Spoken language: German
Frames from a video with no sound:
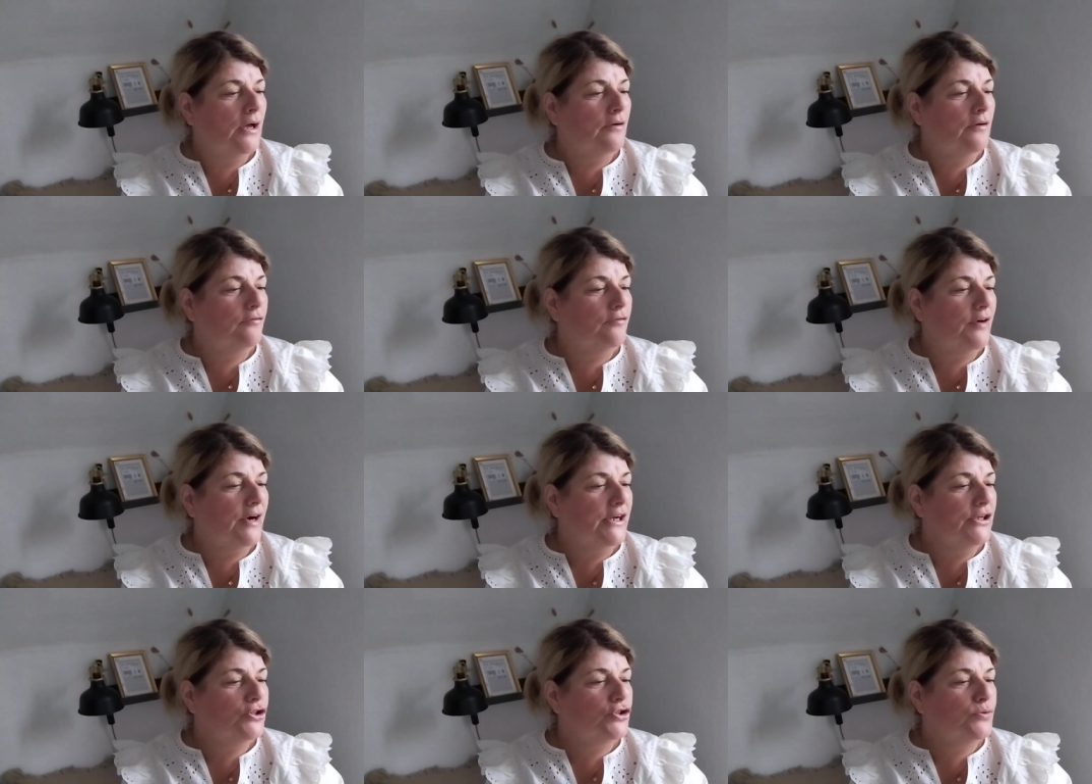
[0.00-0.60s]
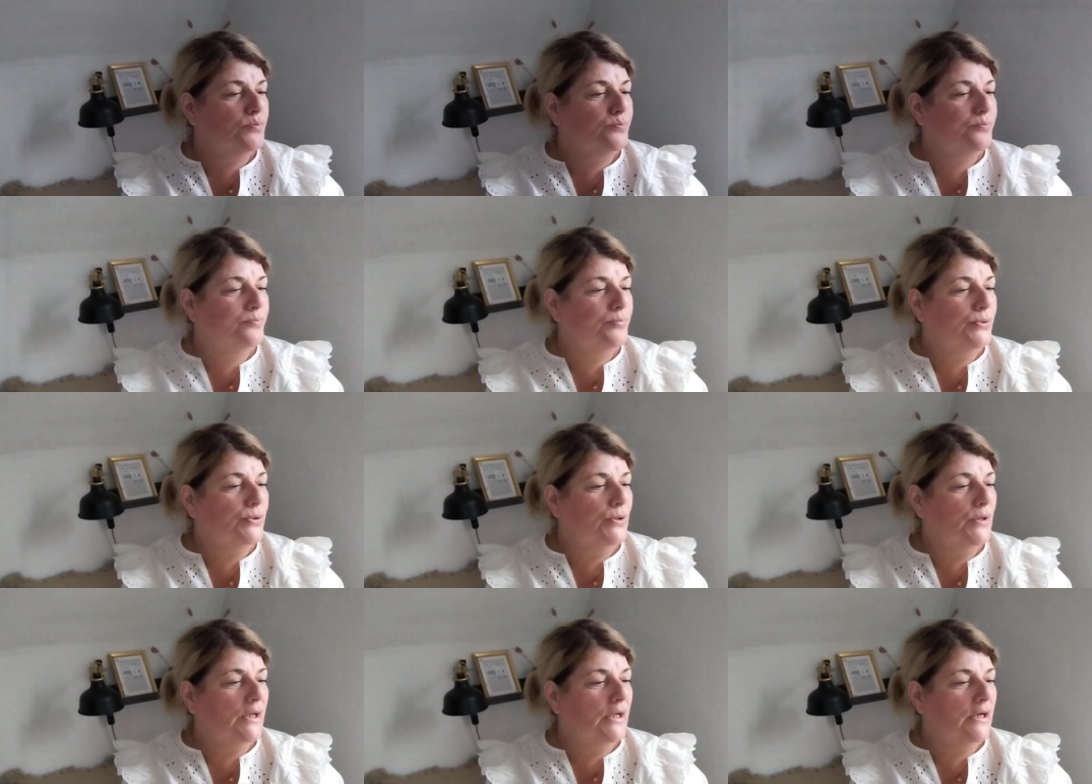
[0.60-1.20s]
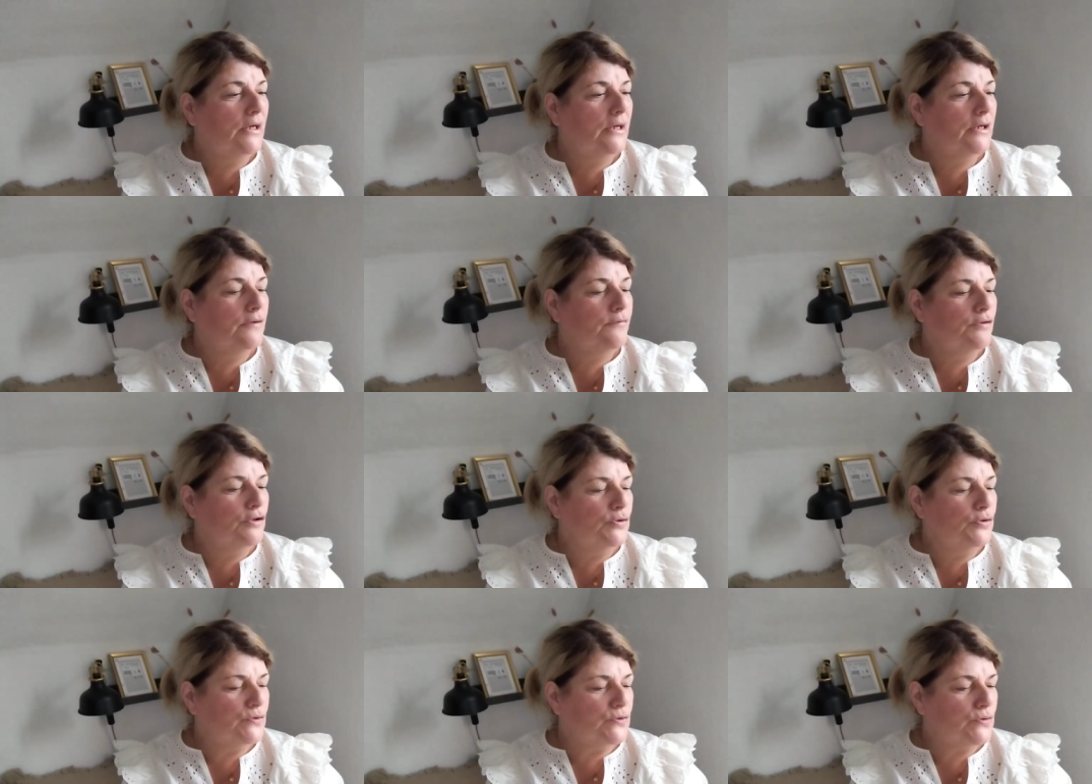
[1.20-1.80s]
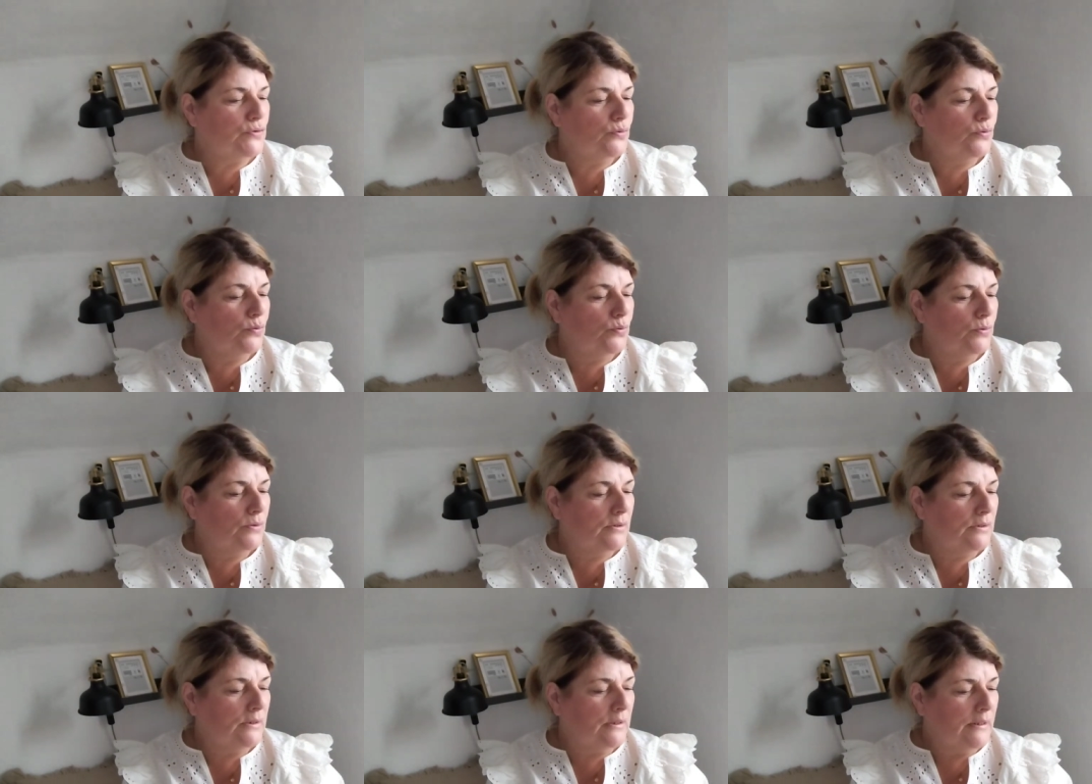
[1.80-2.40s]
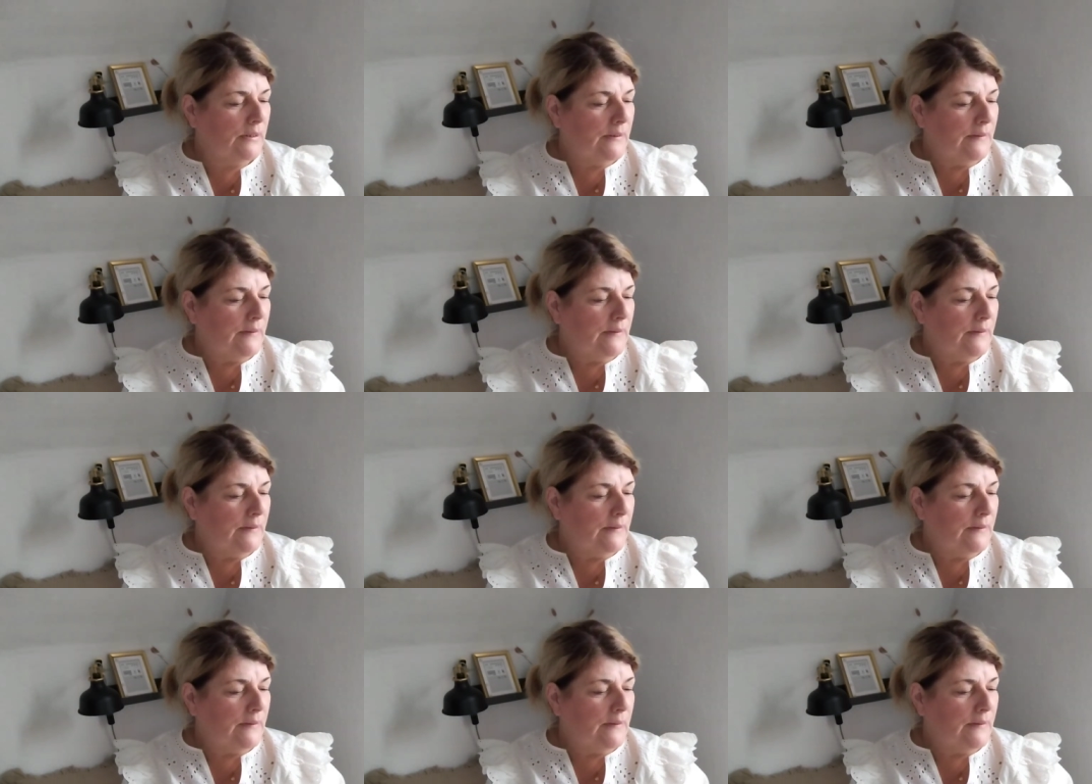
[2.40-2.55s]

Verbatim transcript: Weichspüler Revolution.